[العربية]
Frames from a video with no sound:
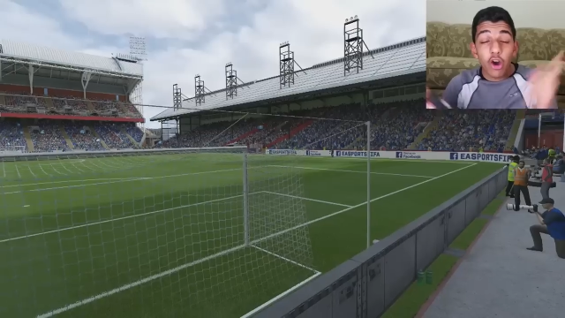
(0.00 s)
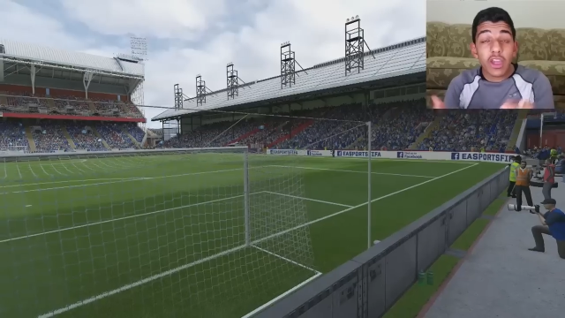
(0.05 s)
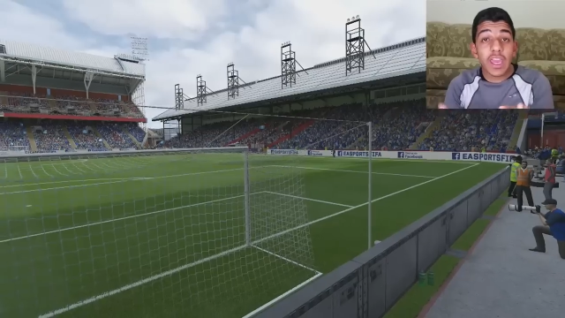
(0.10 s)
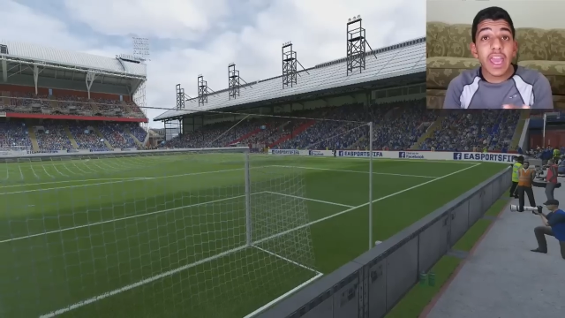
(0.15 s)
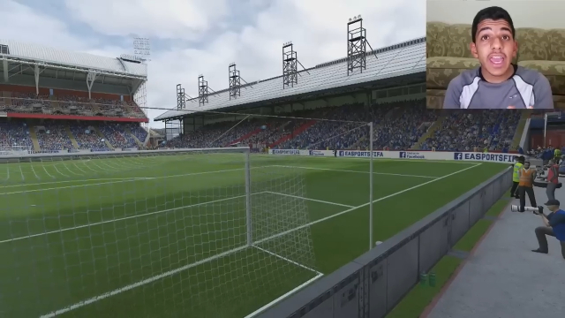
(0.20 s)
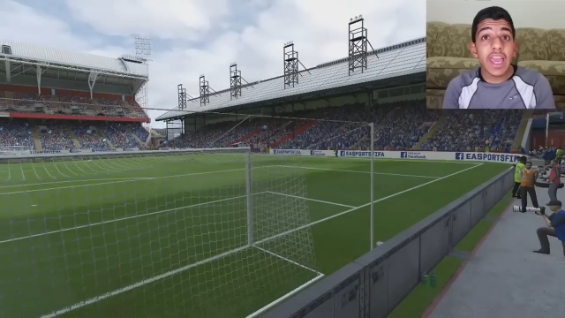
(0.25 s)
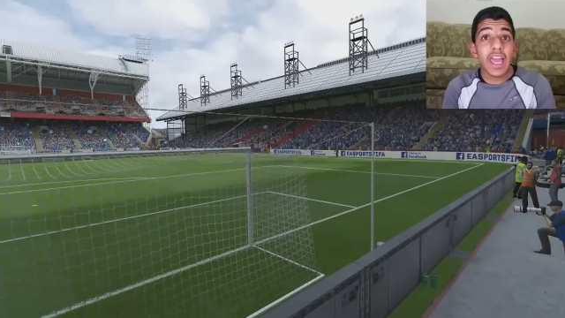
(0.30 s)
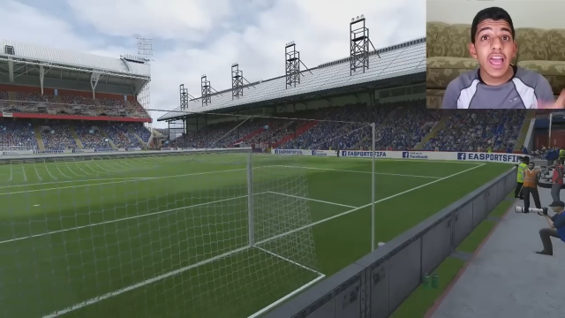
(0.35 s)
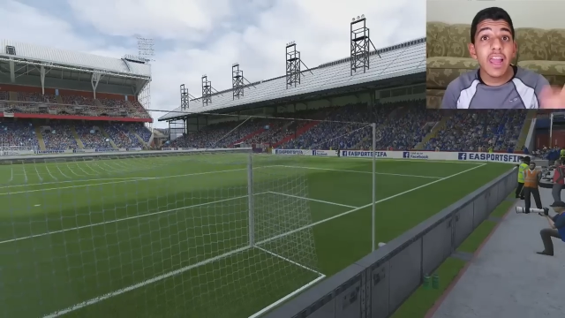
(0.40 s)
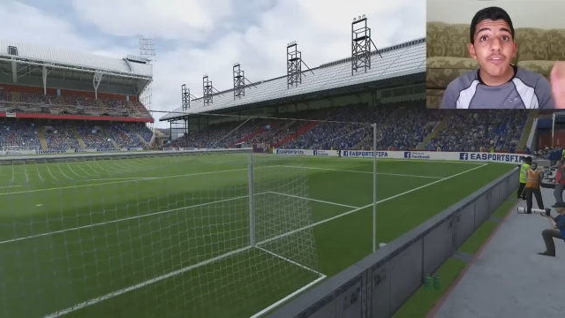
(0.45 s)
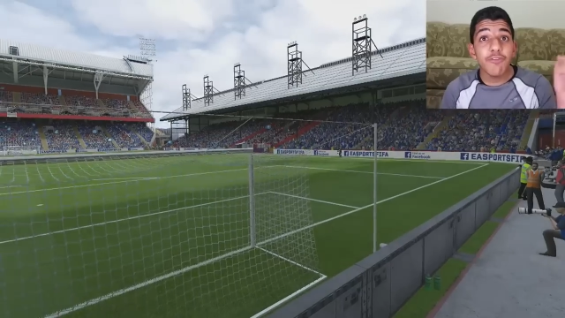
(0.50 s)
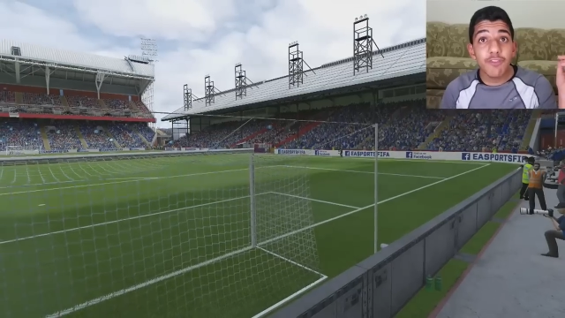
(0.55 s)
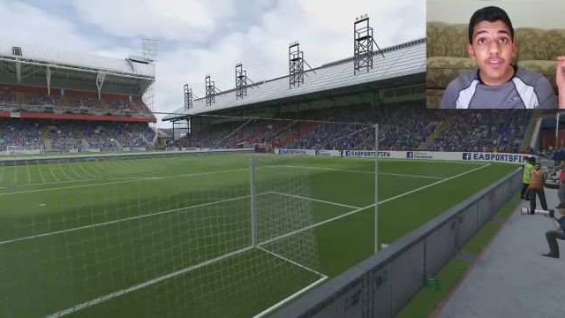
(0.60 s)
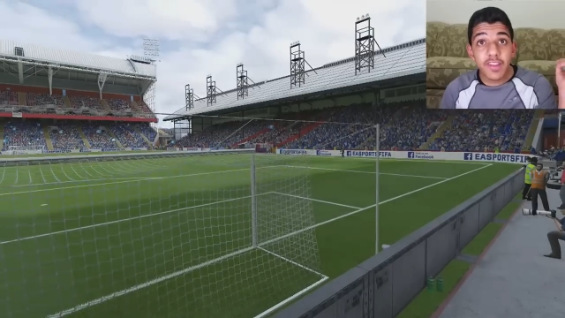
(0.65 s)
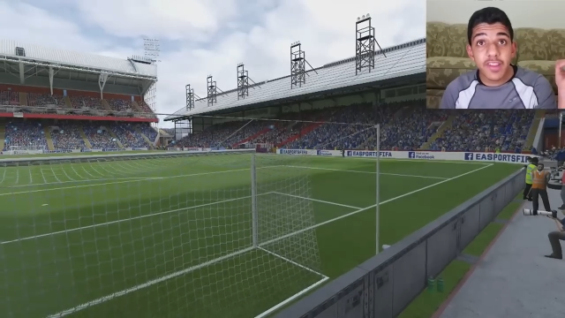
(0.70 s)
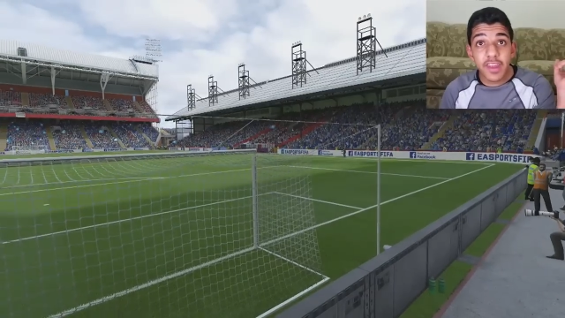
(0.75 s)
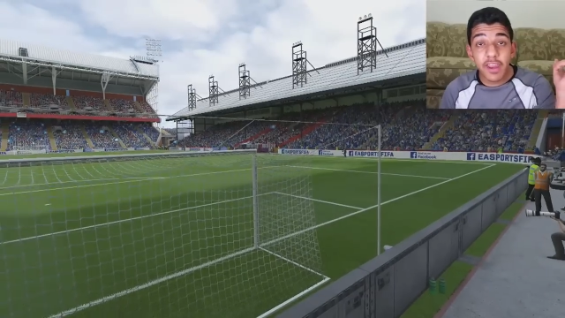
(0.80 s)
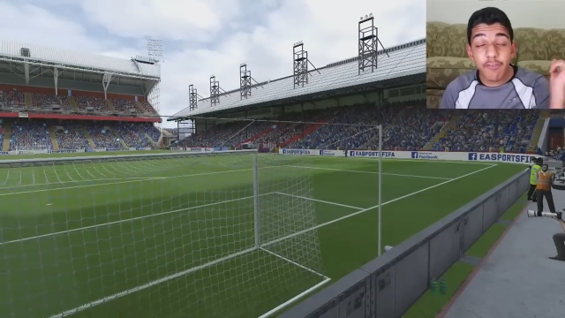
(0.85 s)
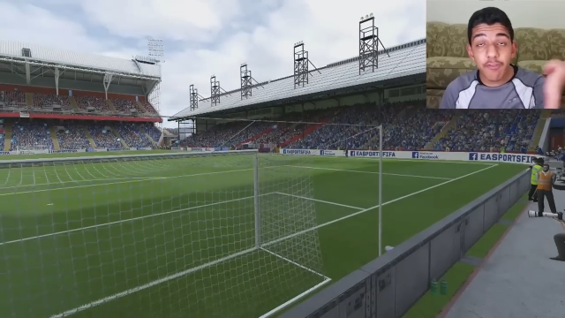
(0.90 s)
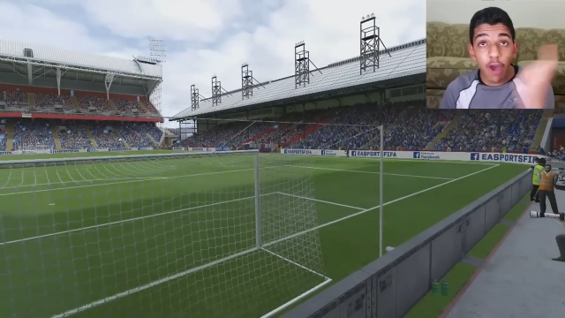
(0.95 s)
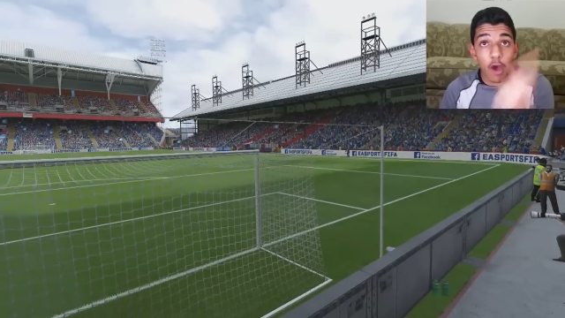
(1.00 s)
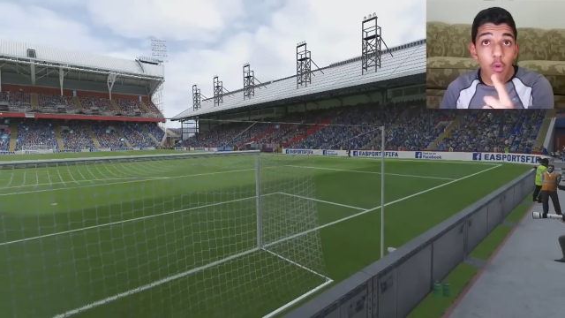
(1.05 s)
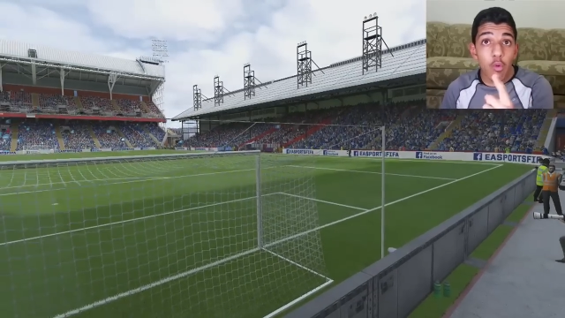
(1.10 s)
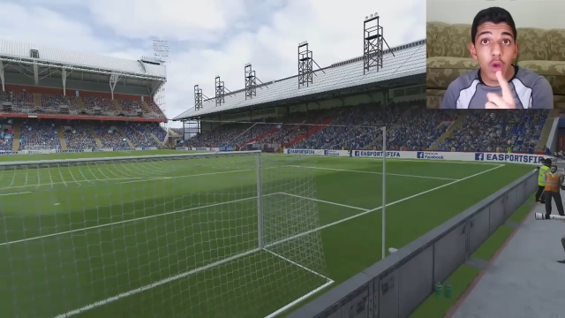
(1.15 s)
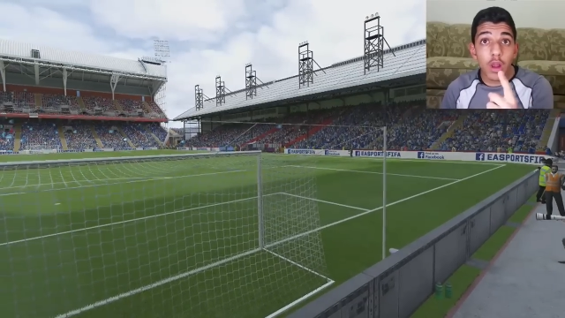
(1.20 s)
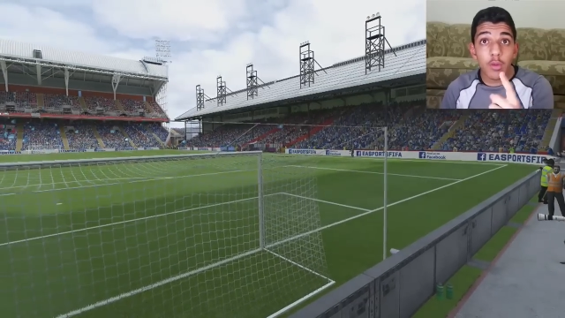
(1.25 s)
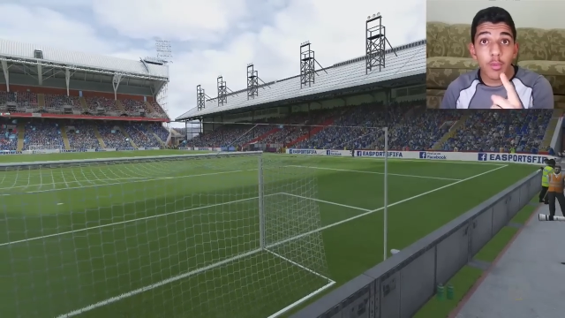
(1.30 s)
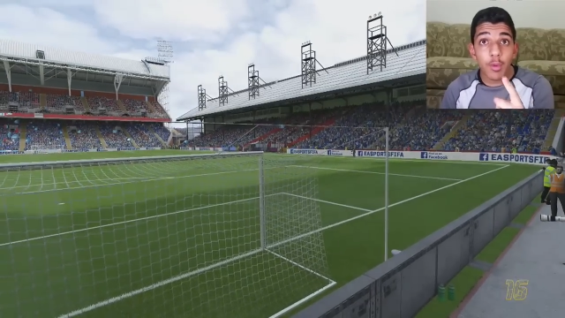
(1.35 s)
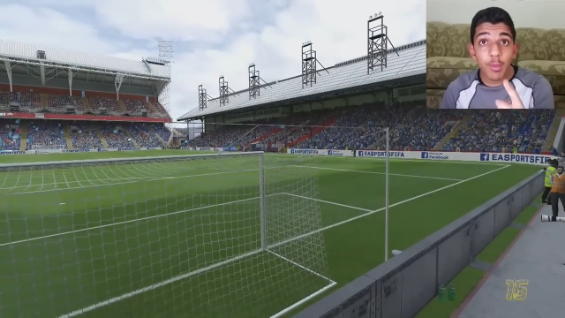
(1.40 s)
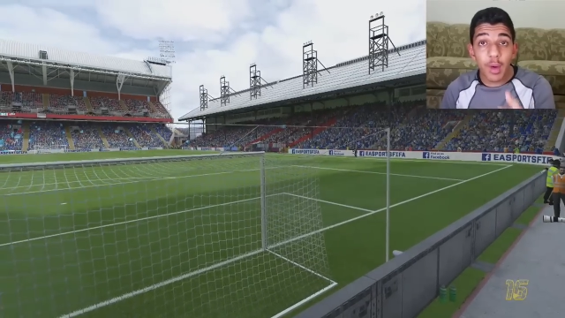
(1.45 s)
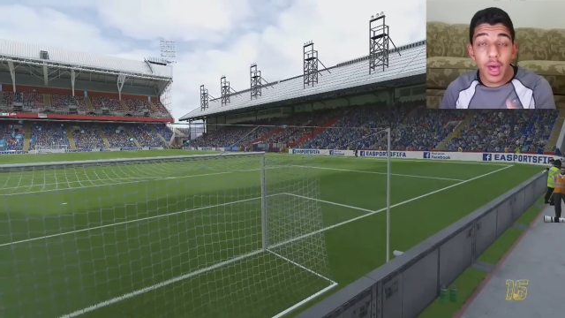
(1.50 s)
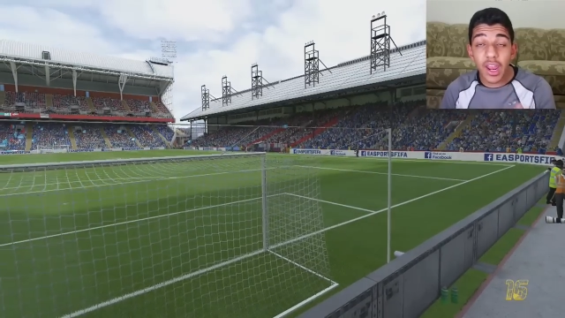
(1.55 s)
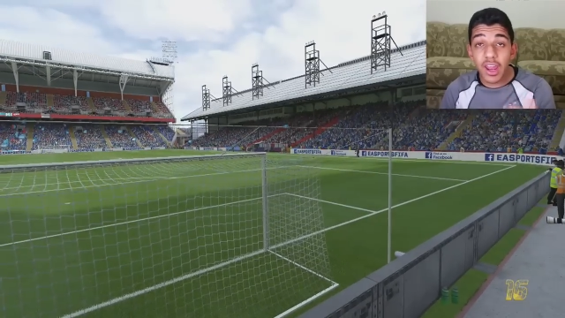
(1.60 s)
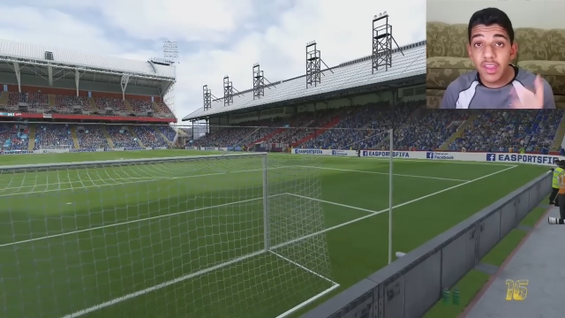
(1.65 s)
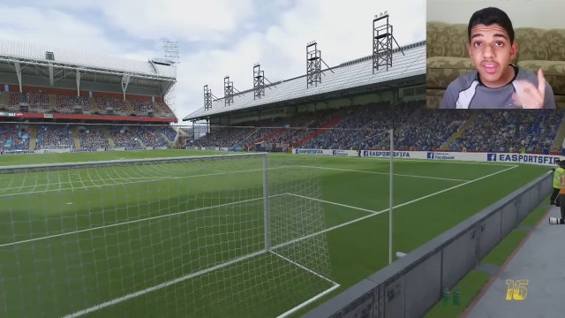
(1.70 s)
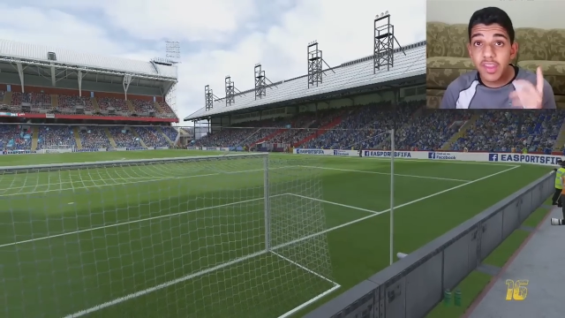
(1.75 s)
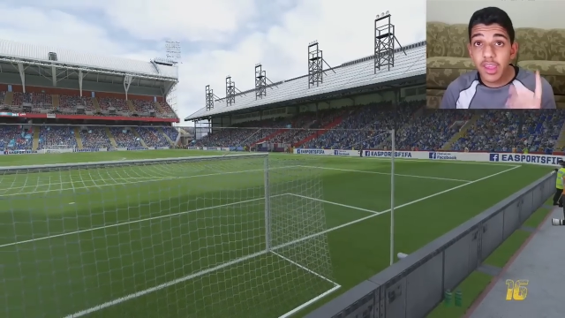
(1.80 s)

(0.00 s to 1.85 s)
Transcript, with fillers: اوكي الفزنا في اول مباراة